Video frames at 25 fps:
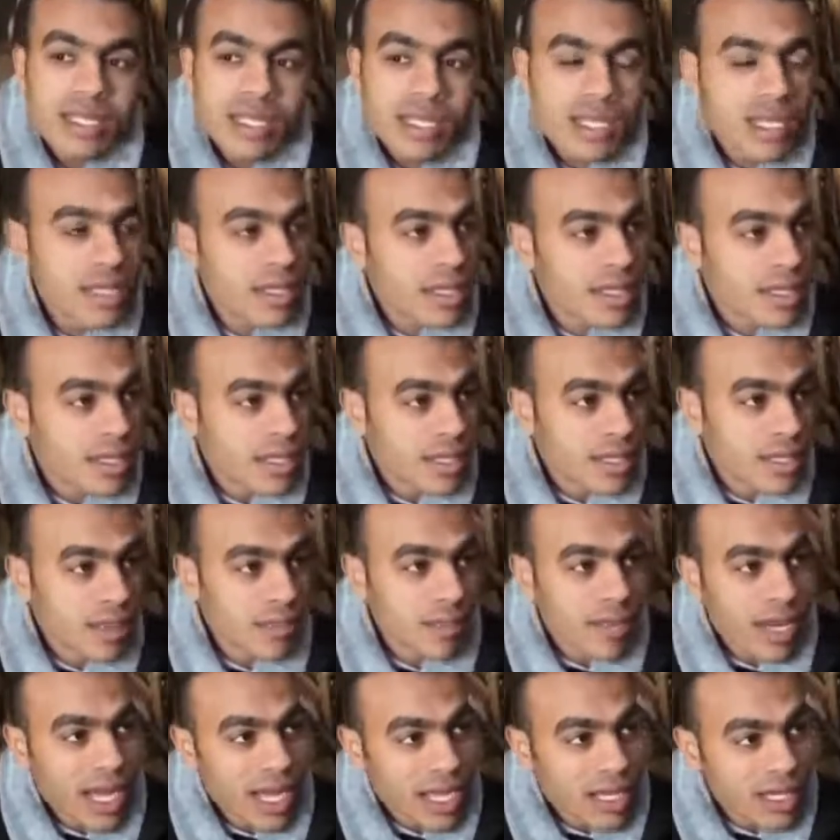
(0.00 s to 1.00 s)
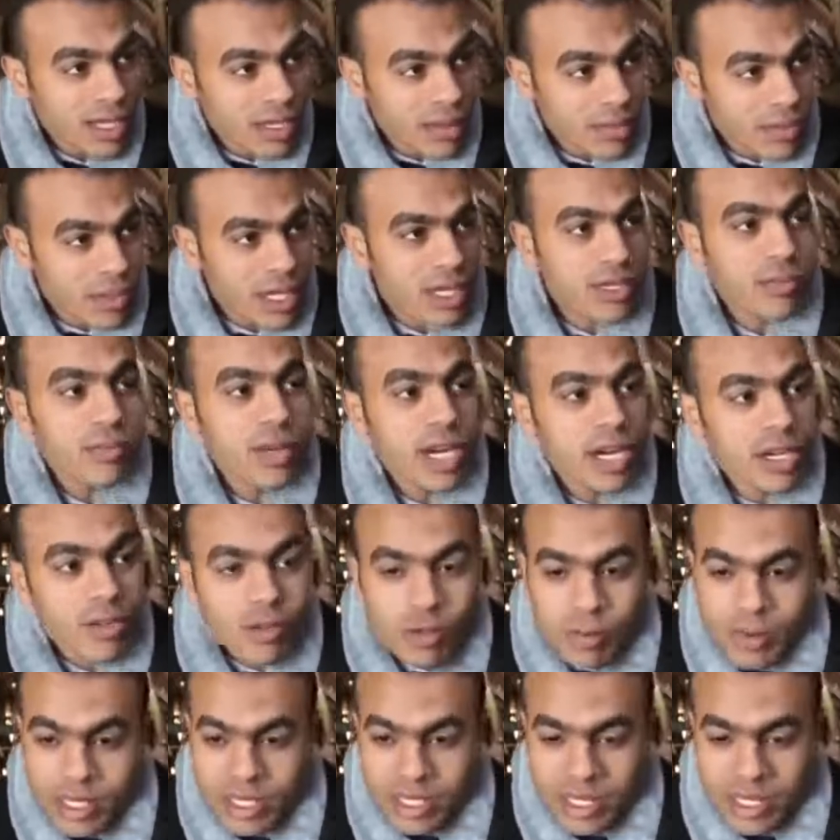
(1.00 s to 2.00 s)
كده بعالج المرض
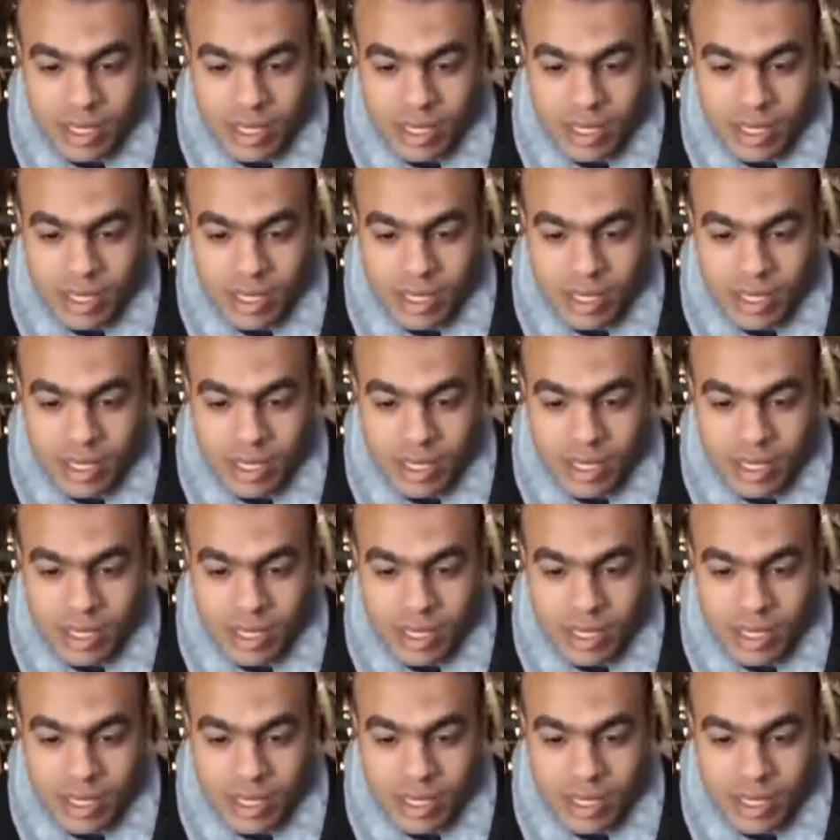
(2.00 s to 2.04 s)
باكروبات